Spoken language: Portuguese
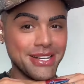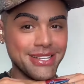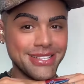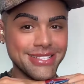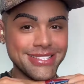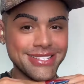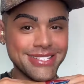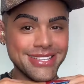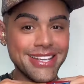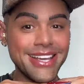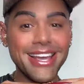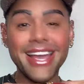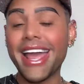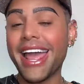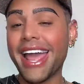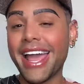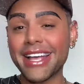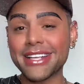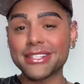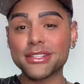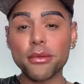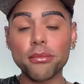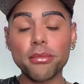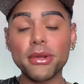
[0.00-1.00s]
Mas
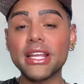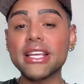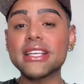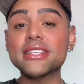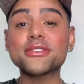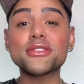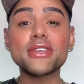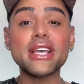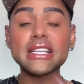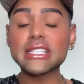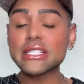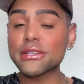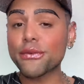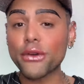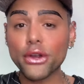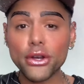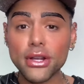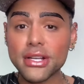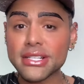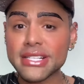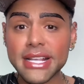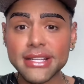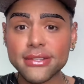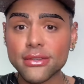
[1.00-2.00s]
é sobre isso e esse foi o
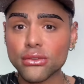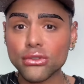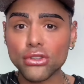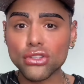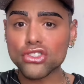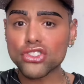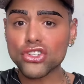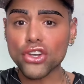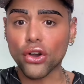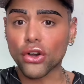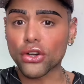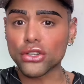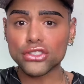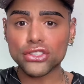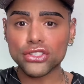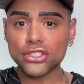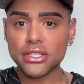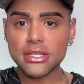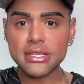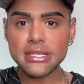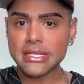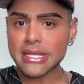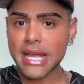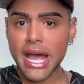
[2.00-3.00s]
nosso assunto de
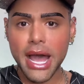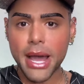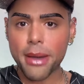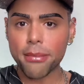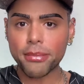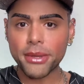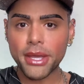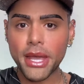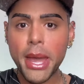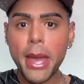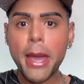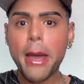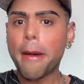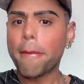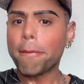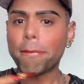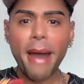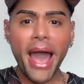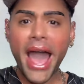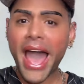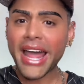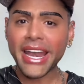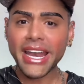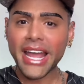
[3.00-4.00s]
hoje, sabe?
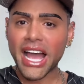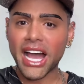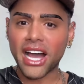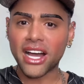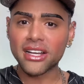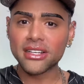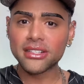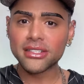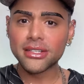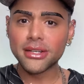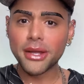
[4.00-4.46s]
Para!